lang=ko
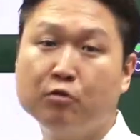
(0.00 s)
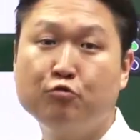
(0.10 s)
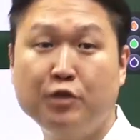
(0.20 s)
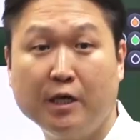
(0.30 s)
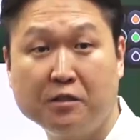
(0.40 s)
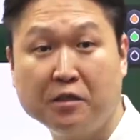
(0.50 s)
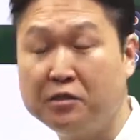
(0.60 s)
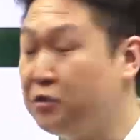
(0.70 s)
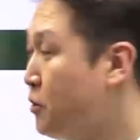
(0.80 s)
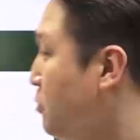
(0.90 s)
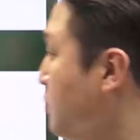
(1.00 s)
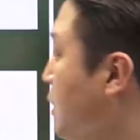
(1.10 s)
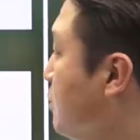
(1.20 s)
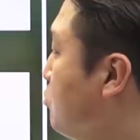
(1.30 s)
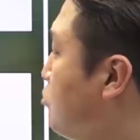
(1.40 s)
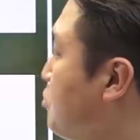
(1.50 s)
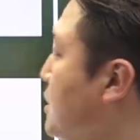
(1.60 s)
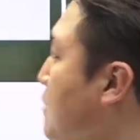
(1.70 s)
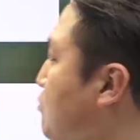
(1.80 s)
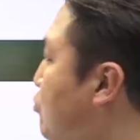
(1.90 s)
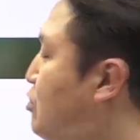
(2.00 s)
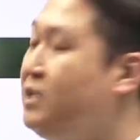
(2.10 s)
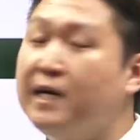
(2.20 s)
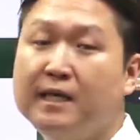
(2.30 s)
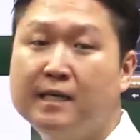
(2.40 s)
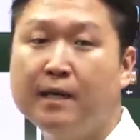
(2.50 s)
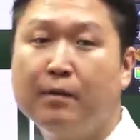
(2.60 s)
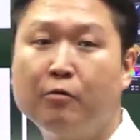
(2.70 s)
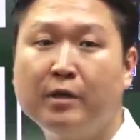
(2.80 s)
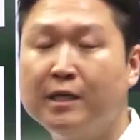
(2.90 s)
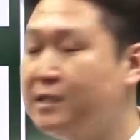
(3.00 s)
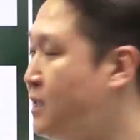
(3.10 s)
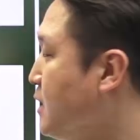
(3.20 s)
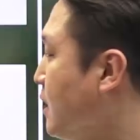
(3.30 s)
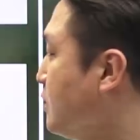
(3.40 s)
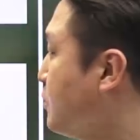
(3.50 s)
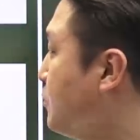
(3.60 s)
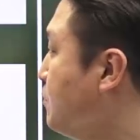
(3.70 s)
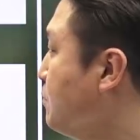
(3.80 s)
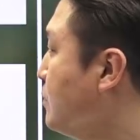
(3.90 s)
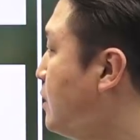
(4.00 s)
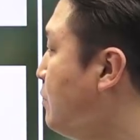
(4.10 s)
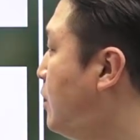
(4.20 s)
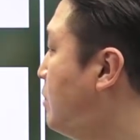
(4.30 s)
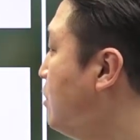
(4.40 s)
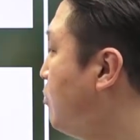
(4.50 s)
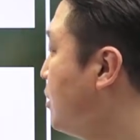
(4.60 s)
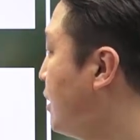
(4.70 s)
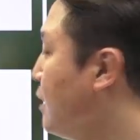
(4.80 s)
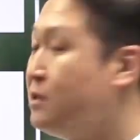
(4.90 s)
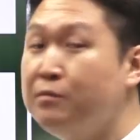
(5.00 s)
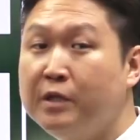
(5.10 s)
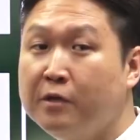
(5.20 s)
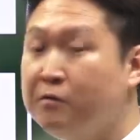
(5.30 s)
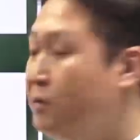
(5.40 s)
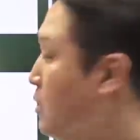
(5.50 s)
이거 주의하셔야겠죠. 루트 3 VI가 바로 해당식이 되겠죠. 그러면 어떻게 계산하시면 돼요?